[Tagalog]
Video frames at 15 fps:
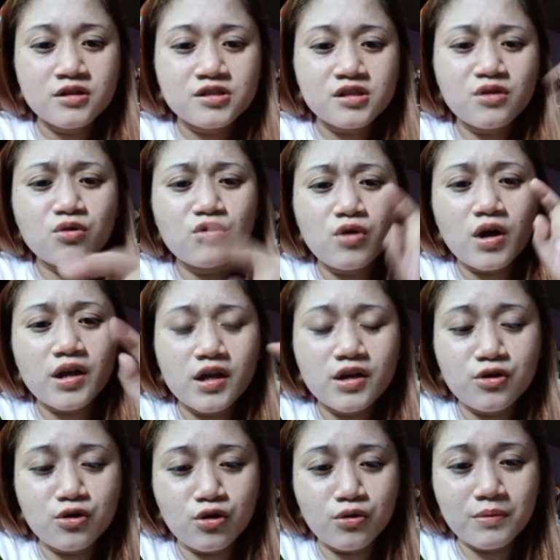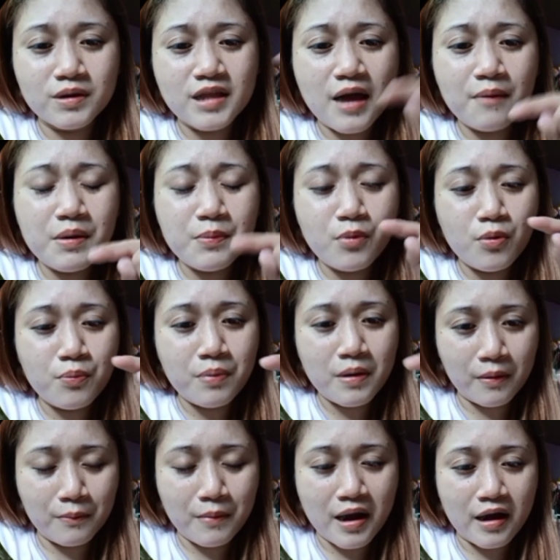Siguro ayan no, madami pong
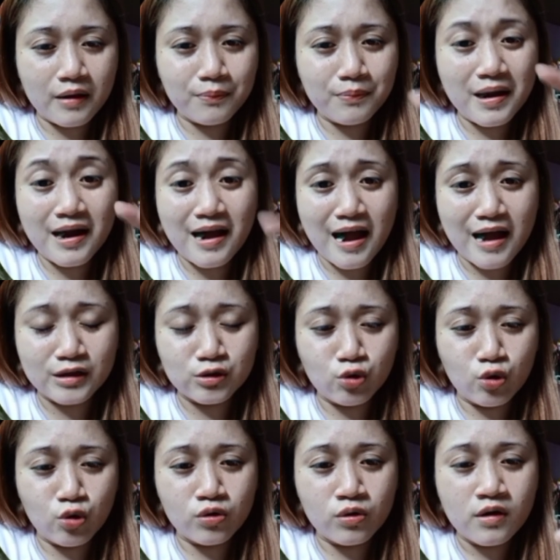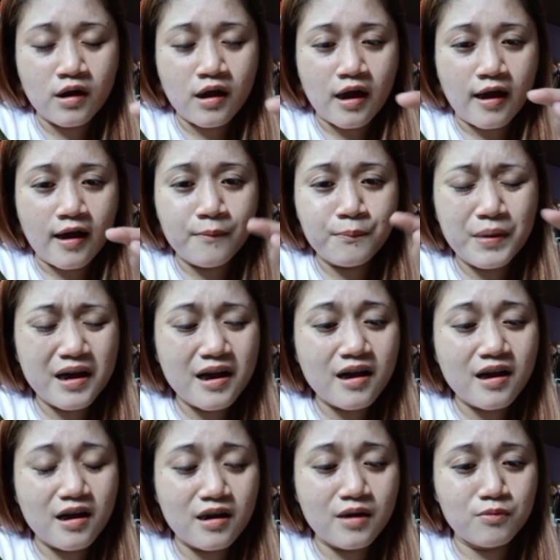panggatong. Ang
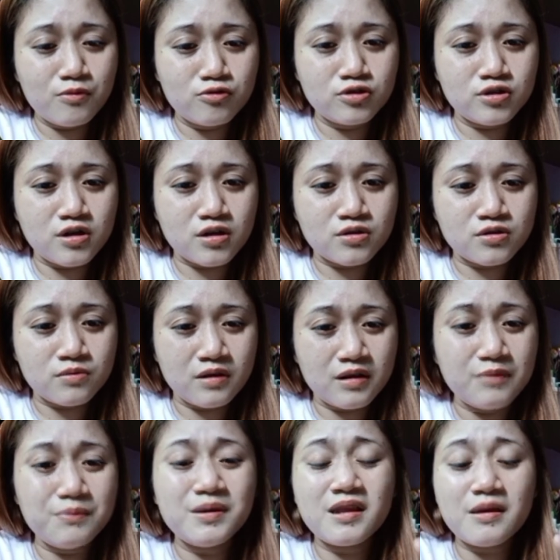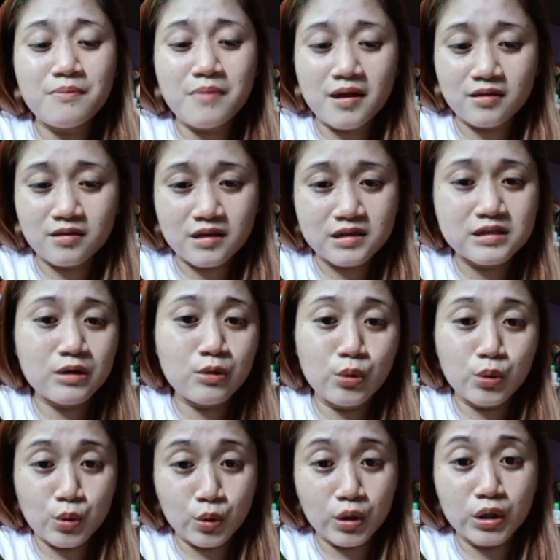pagkakaalam ko dyan, ibinebenta
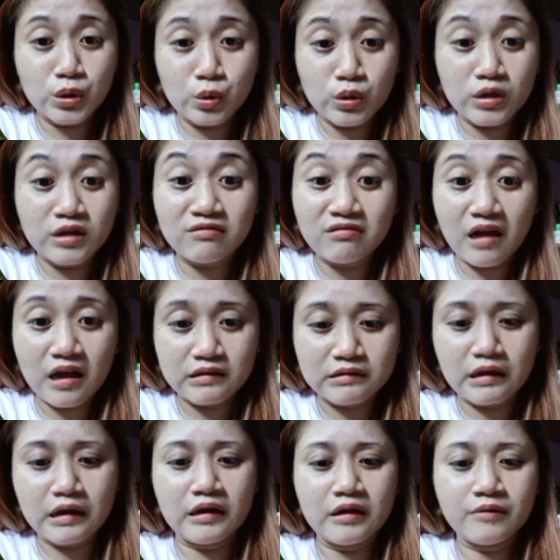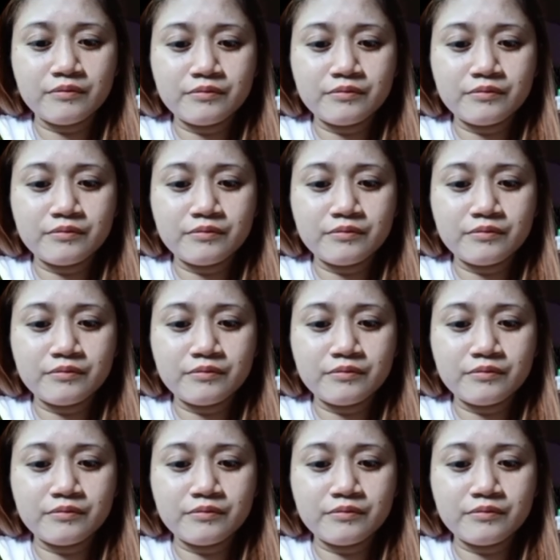siguro ito ni tatay.